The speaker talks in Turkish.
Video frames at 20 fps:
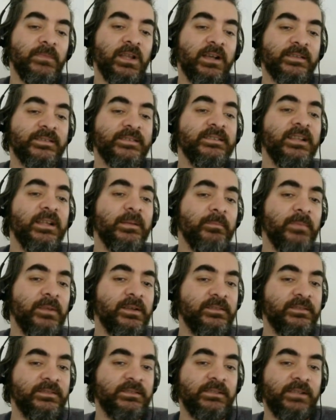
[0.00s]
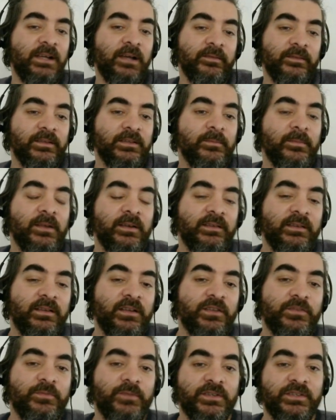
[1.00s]
Hazırlanmadığını anladım artık
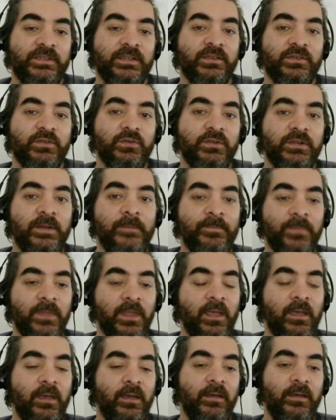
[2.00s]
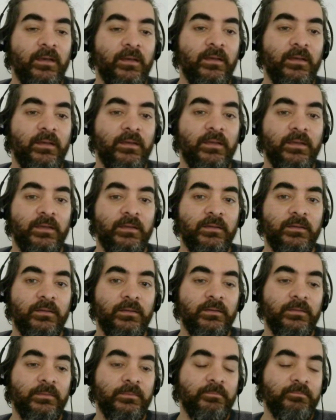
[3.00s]
H5'ten sonra. E,
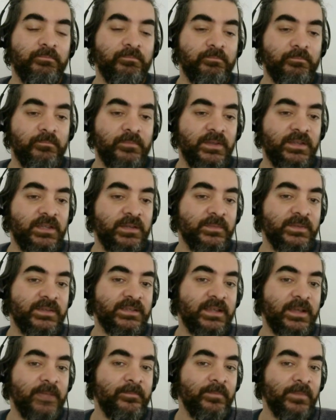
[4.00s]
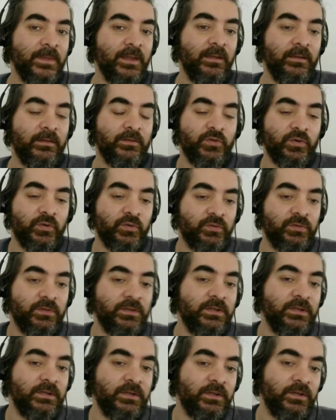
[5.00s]
ikimiz de çok
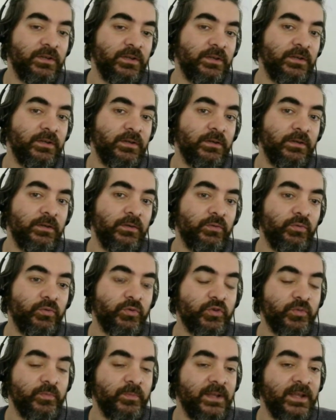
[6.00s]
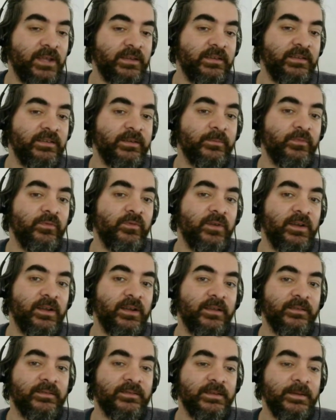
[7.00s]
e, düşünmeden girdik bu
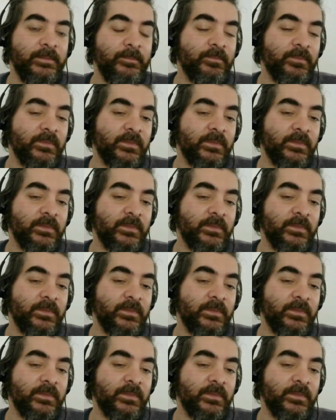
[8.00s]
varyanta.